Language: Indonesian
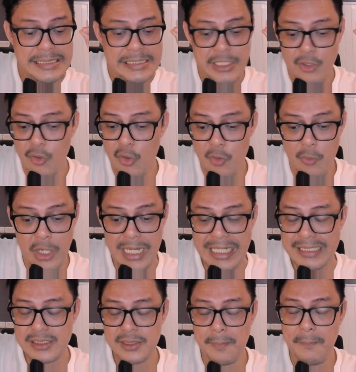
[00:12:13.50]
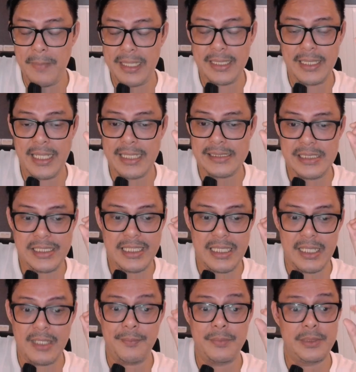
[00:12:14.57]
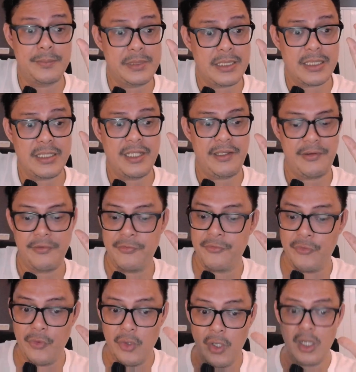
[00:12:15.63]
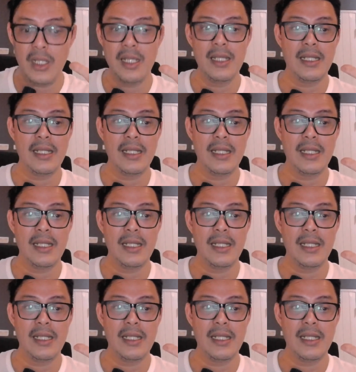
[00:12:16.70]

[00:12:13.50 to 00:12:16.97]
kalau ngomong aransemen nih guys nih gila bener-bener nih full